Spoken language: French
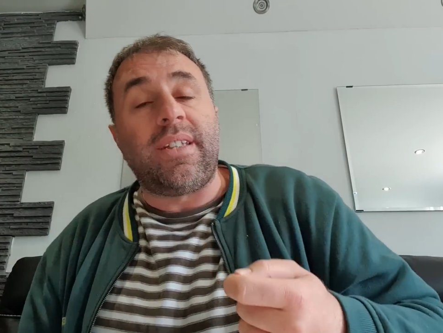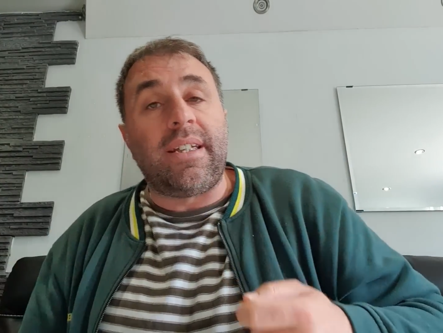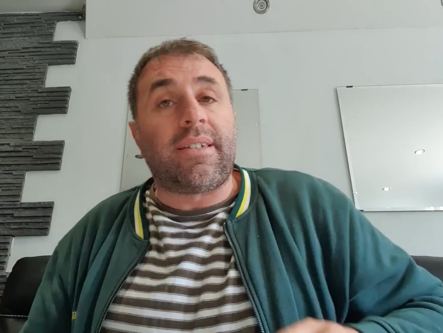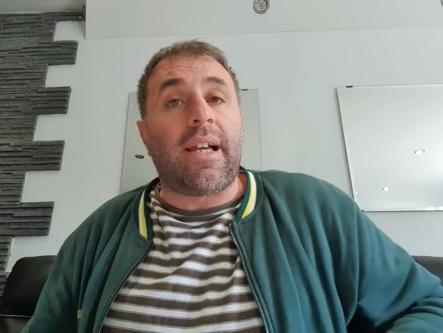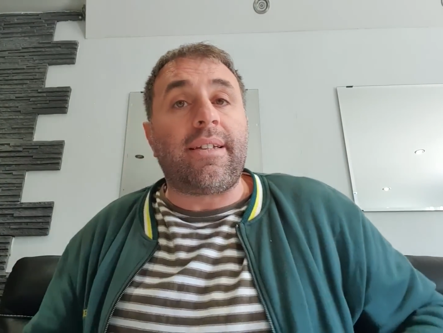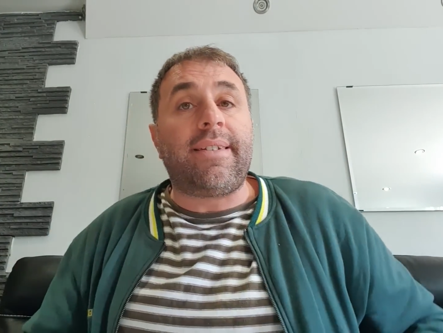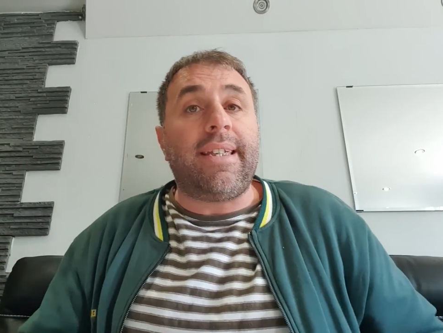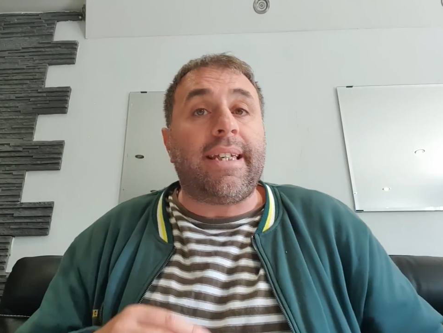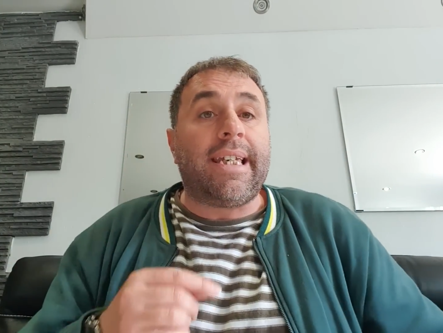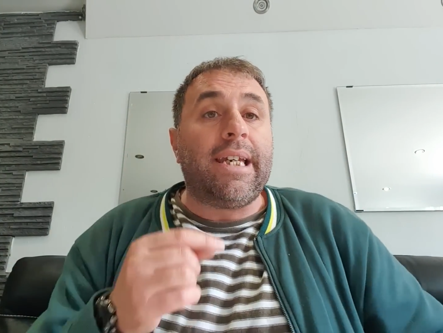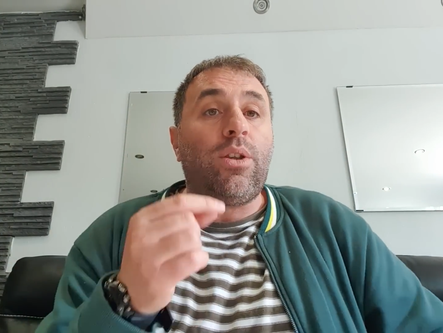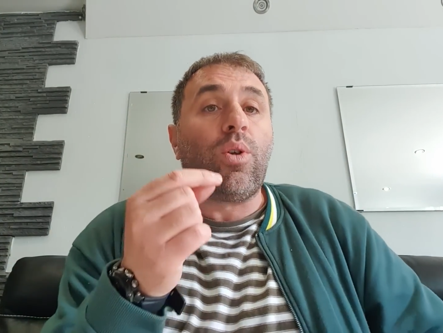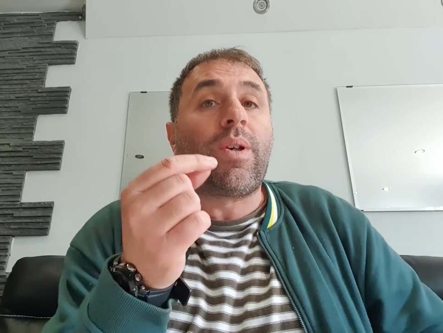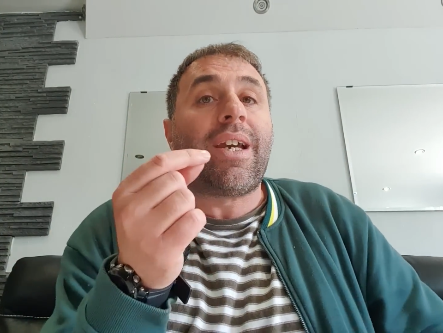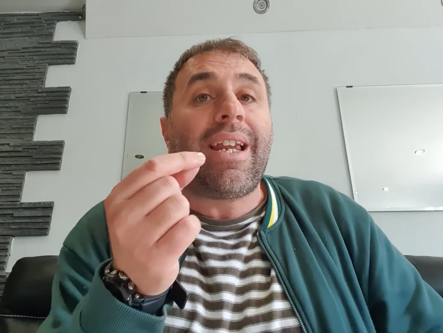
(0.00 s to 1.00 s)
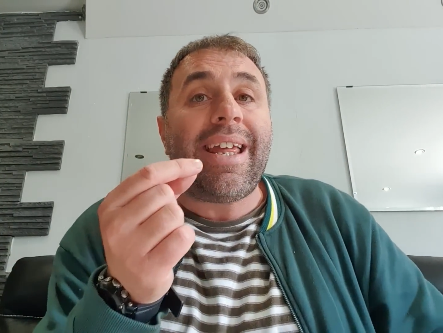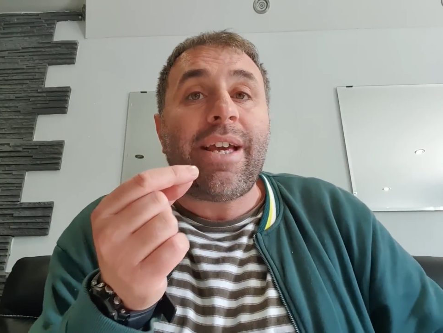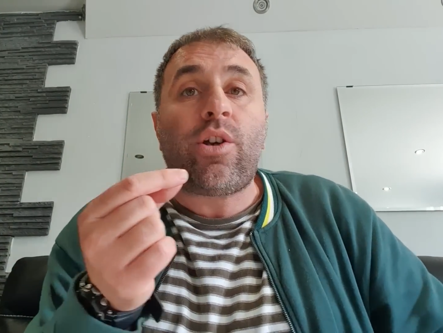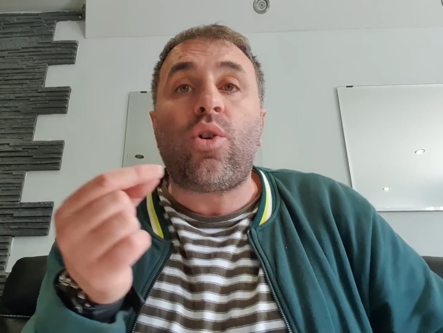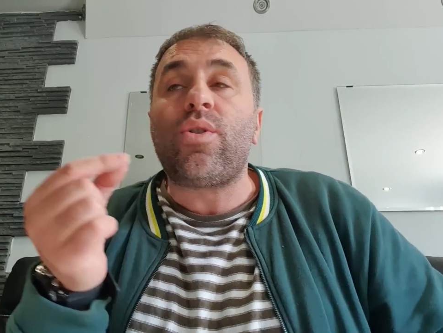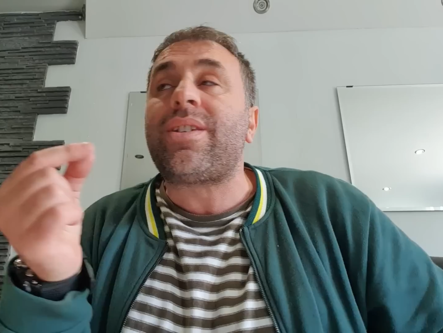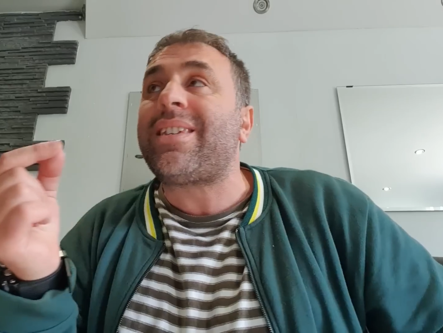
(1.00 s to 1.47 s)
étatiques qui ne créent
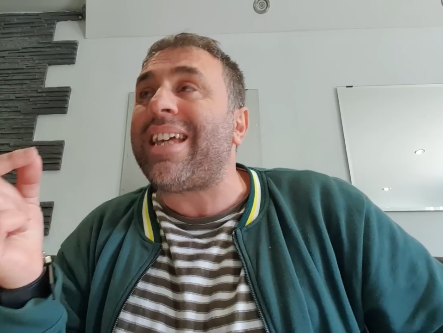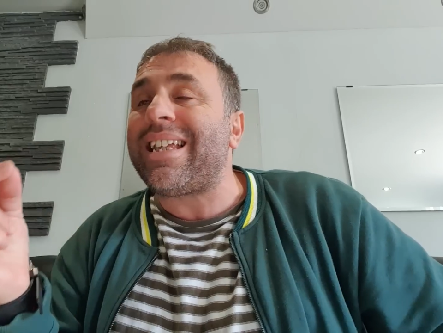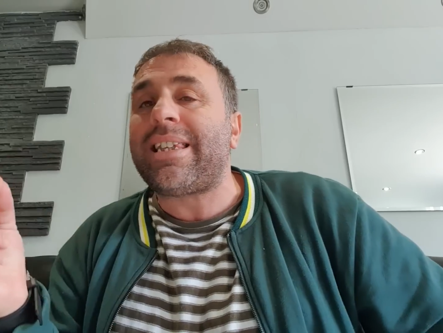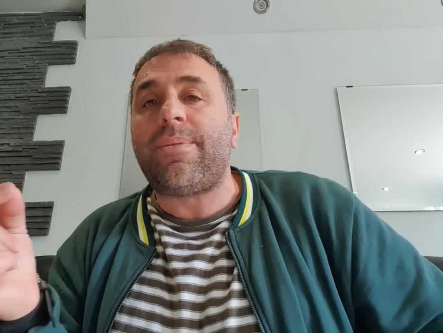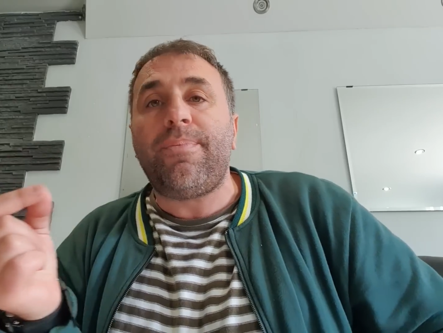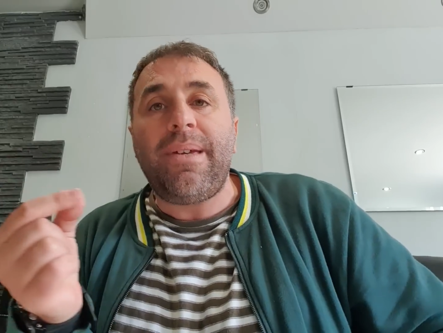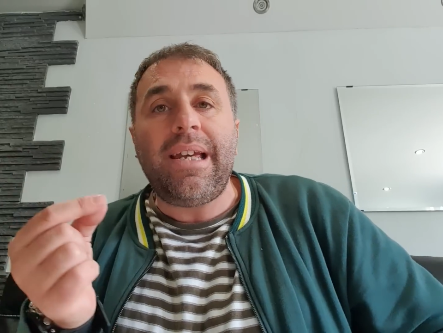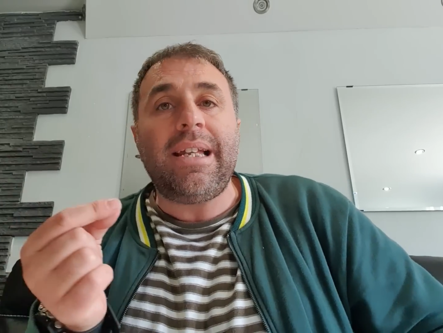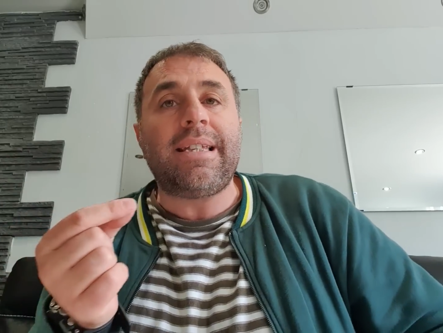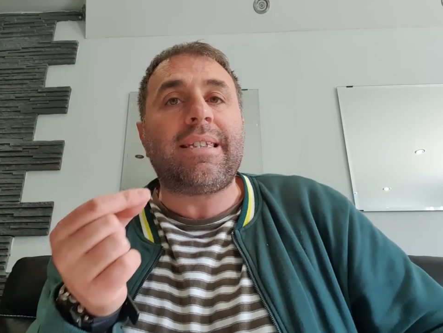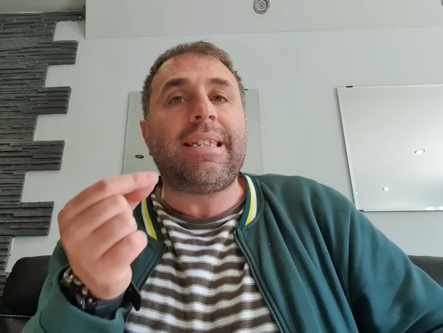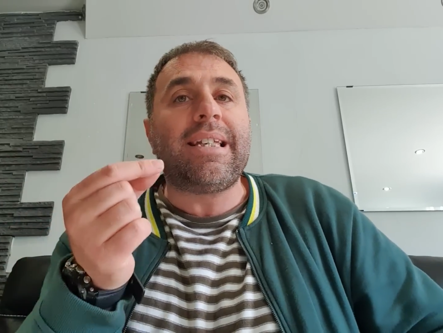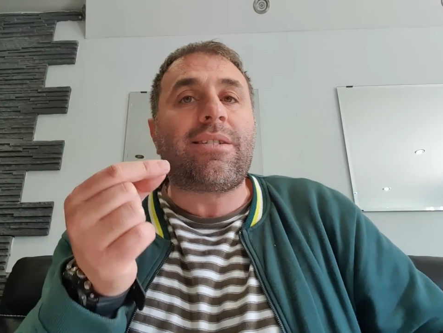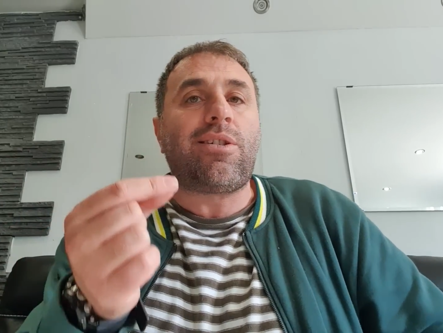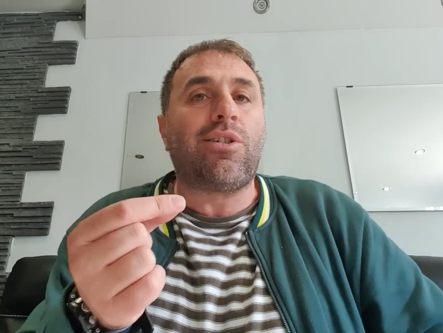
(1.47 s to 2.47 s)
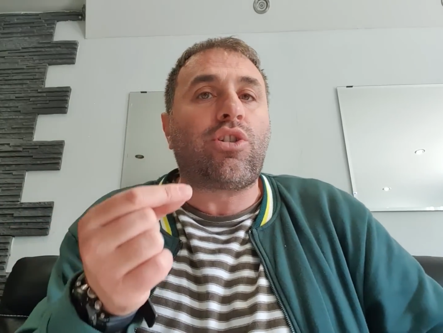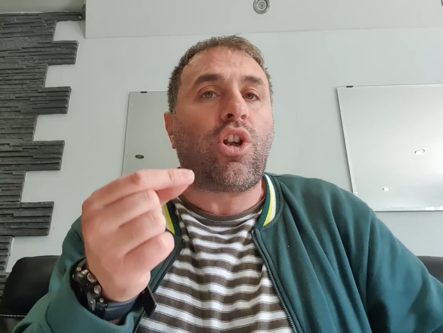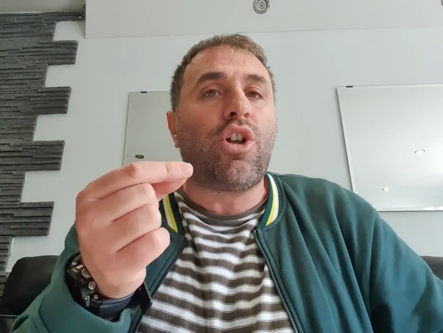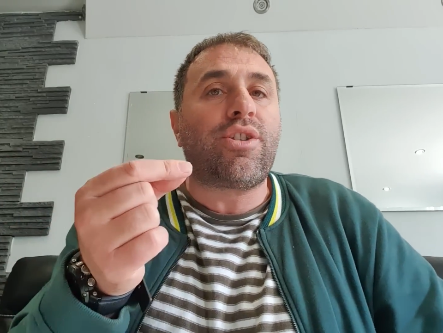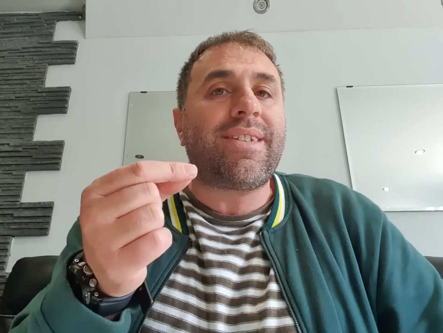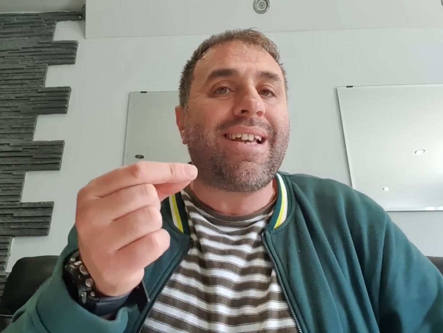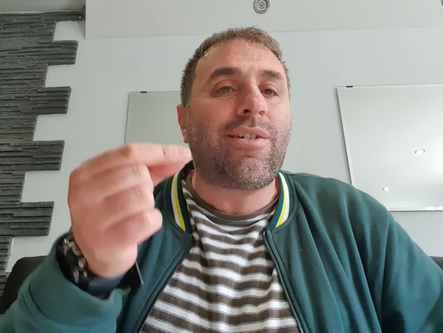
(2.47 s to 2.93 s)
que
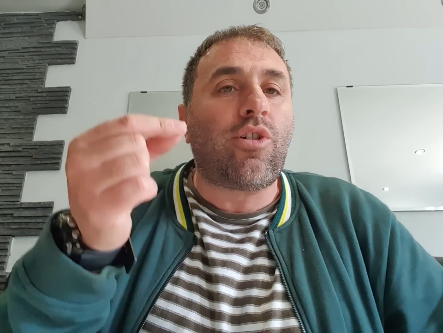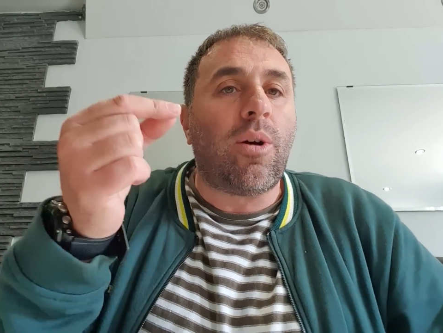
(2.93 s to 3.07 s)
7635